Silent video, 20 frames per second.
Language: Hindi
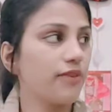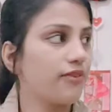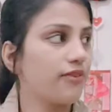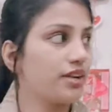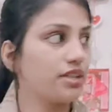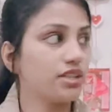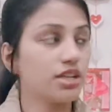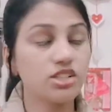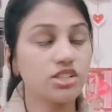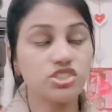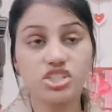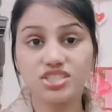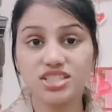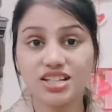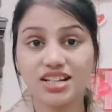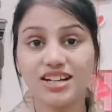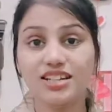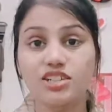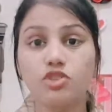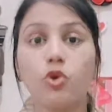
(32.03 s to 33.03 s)
वेंटी अच्छे से
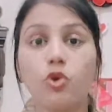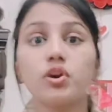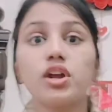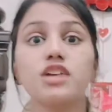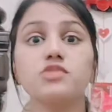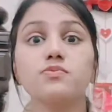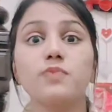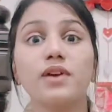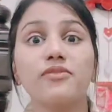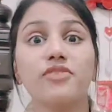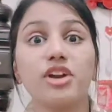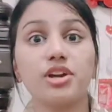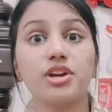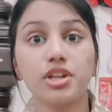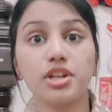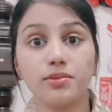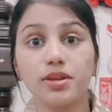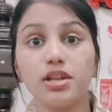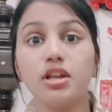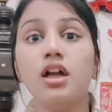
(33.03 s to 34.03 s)
करनी है और आज मैं
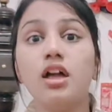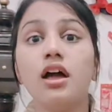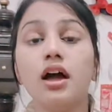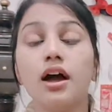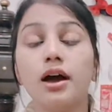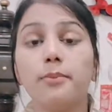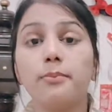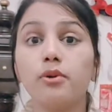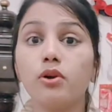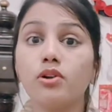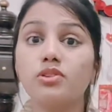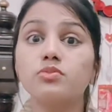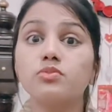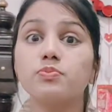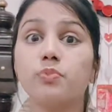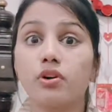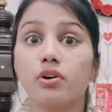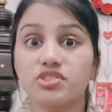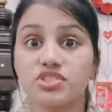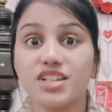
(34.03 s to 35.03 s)
वेंटी भी
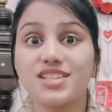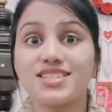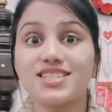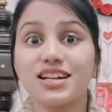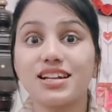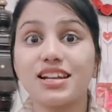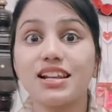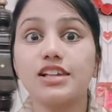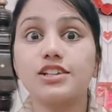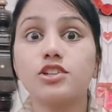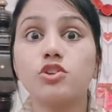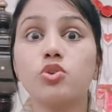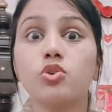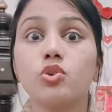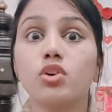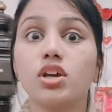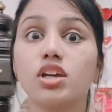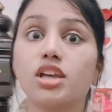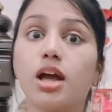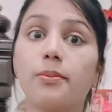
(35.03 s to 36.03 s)
बहुत चेंज करने लगी हूँ
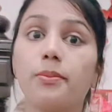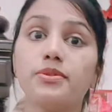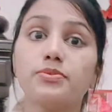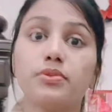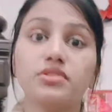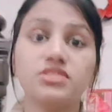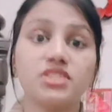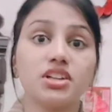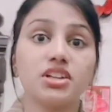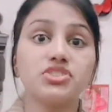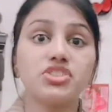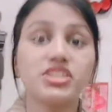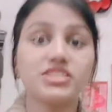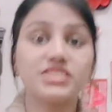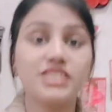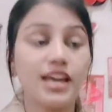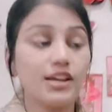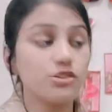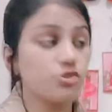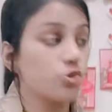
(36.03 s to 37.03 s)
क्योंकि यहाँ पे बहुत ज्यादा
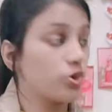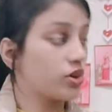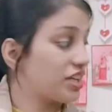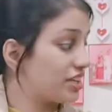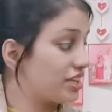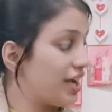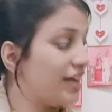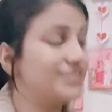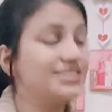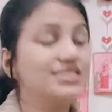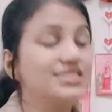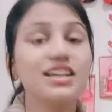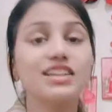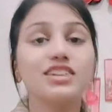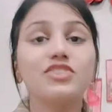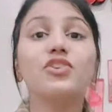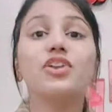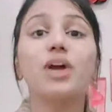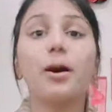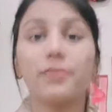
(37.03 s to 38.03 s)
चीजें हैं जो कि इनहेंस करनी
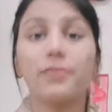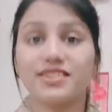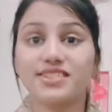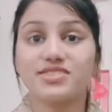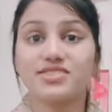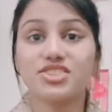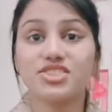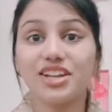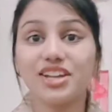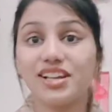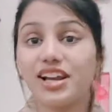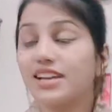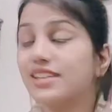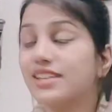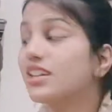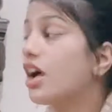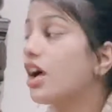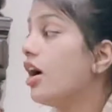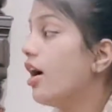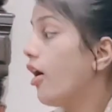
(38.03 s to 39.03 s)
है और आपके साथ शेयर
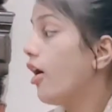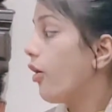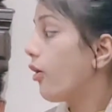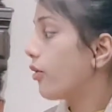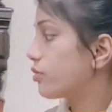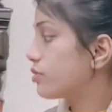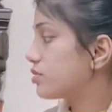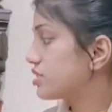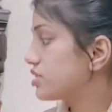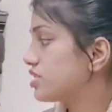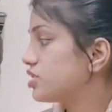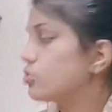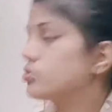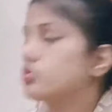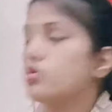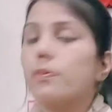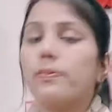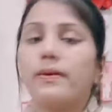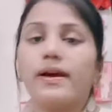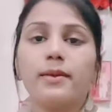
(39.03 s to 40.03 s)
करनी है और दूसरी ये
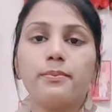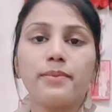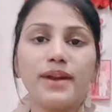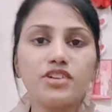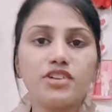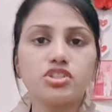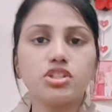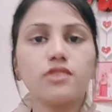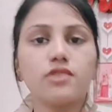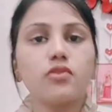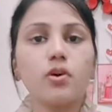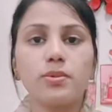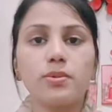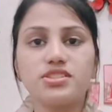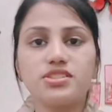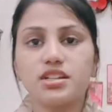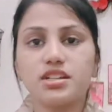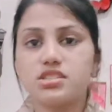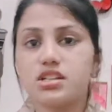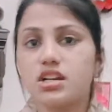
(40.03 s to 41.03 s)
जो बेडशीट है वो भी
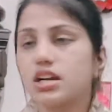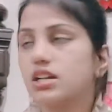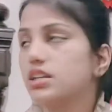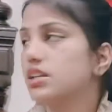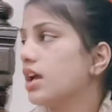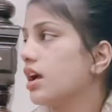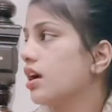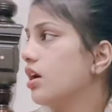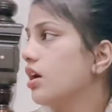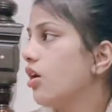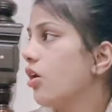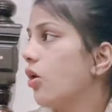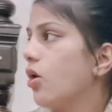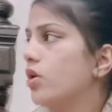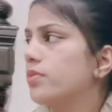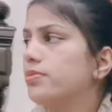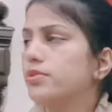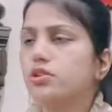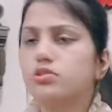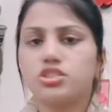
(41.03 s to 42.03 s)
चेंज करनी है
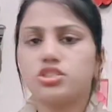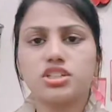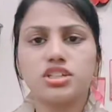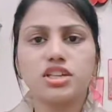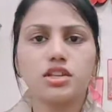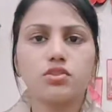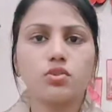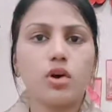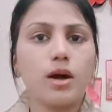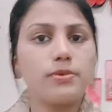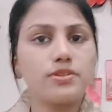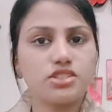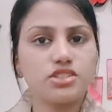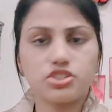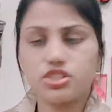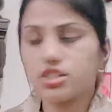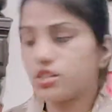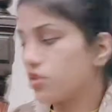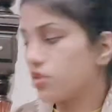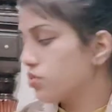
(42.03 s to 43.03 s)
और भी कुछ किया तो आपके साथ
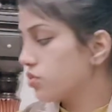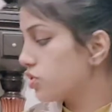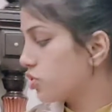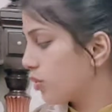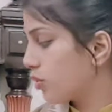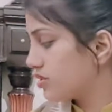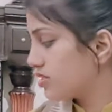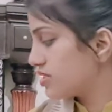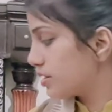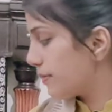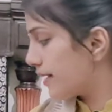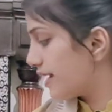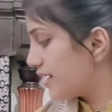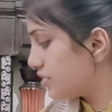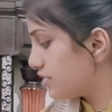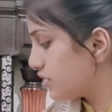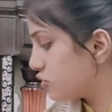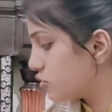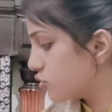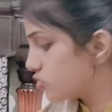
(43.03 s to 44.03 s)
शेयर करूंगी उससे पहले
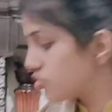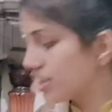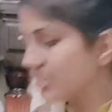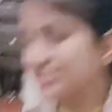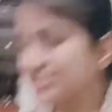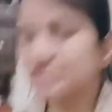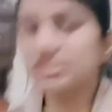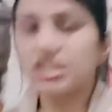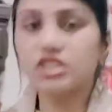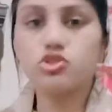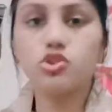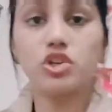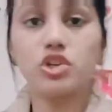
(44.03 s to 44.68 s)
ये जो ड्रेसेस हैं जो